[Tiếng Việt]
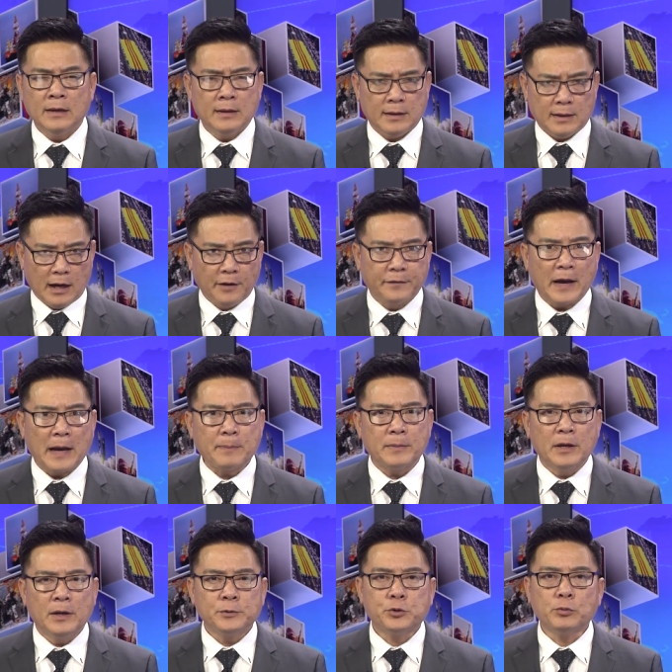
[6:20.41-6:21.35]
Ở
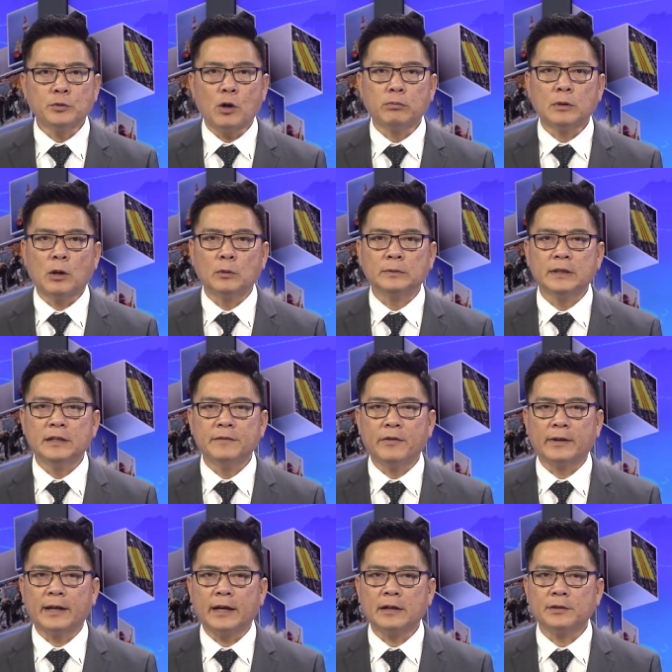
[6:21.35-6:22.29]
Pháp, Trung Cộng đầu tư vào
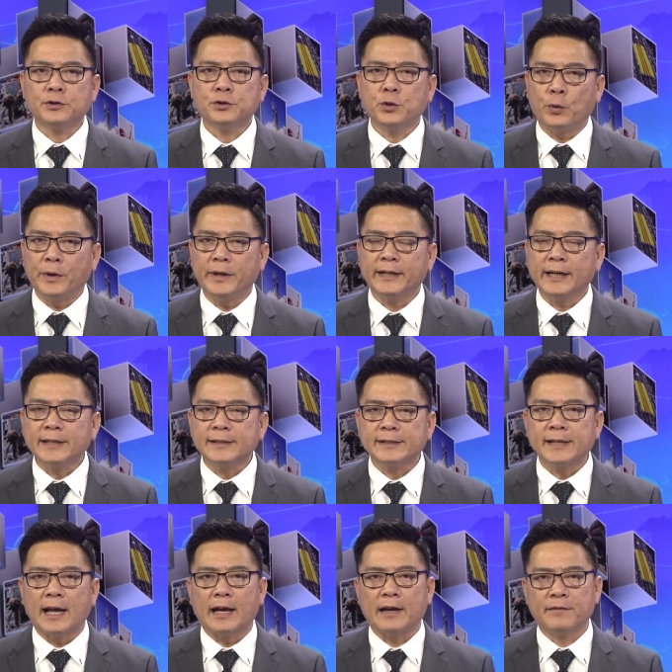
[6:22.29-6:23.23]
các chuỗi khách
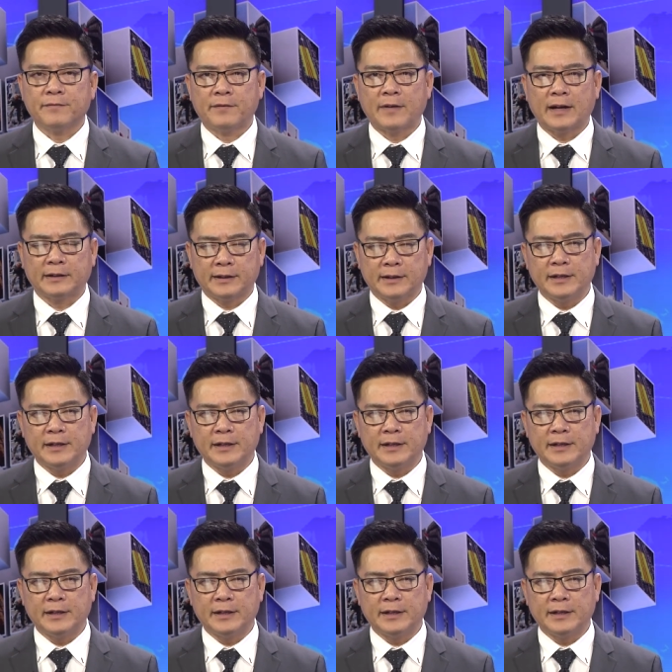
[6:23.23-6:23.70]
sạn và thời